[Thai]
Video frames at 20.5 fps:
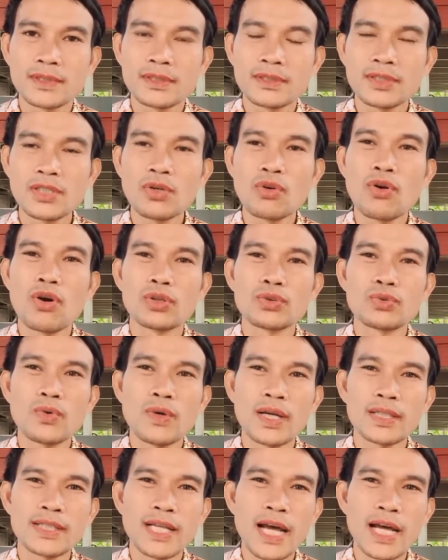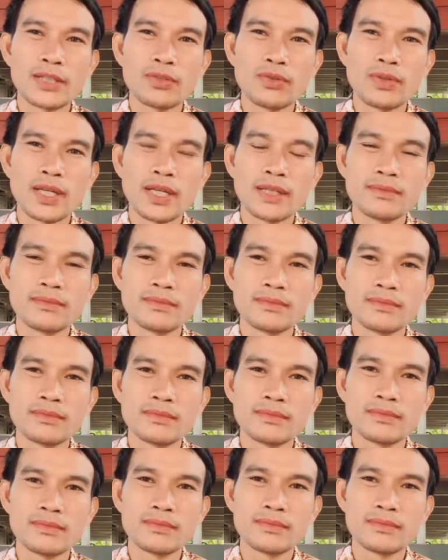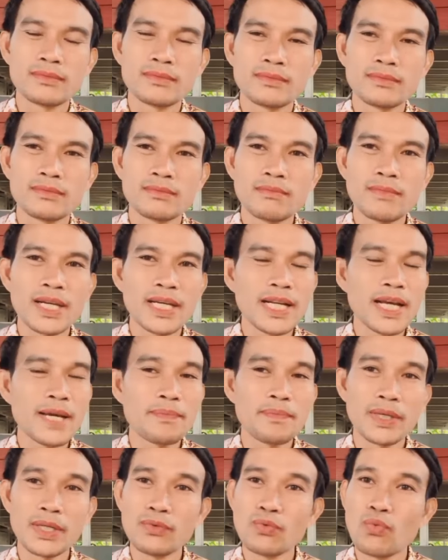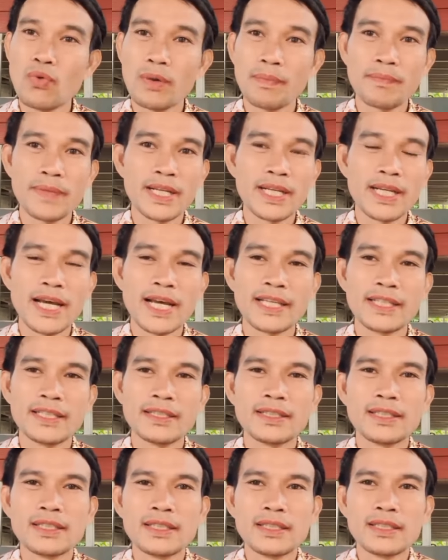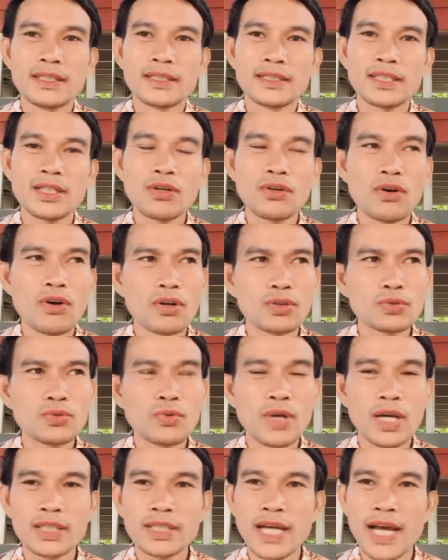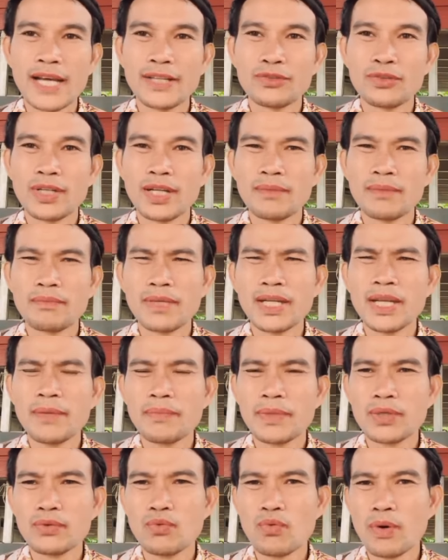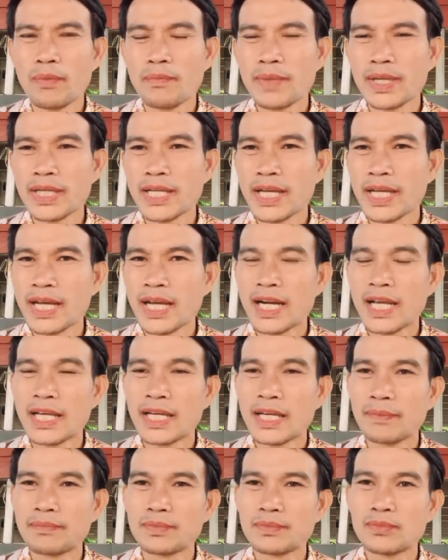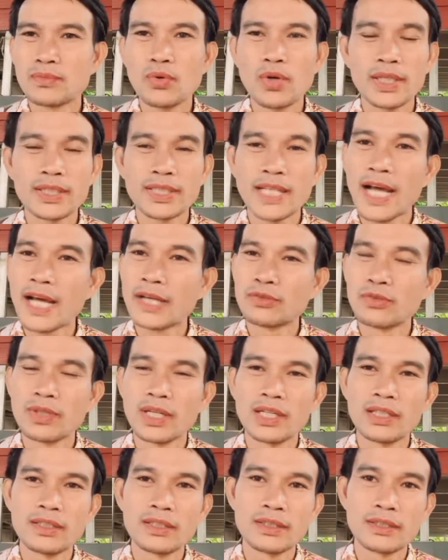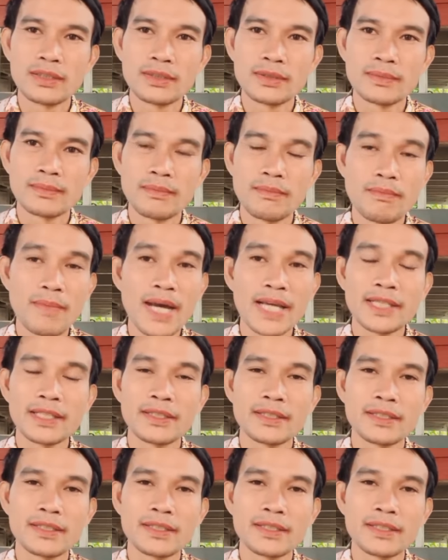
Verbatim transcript: เจ้าของตุ๊กตาตัวนั้นไม่ได้เป็นห่วงเป็นใยเจ้าของตุ๊กตาตัวนั้นไม่ได้เป็นห่วงเป็นใยอะไรกับตุ๊กตาตัวนั้นเลย ไม่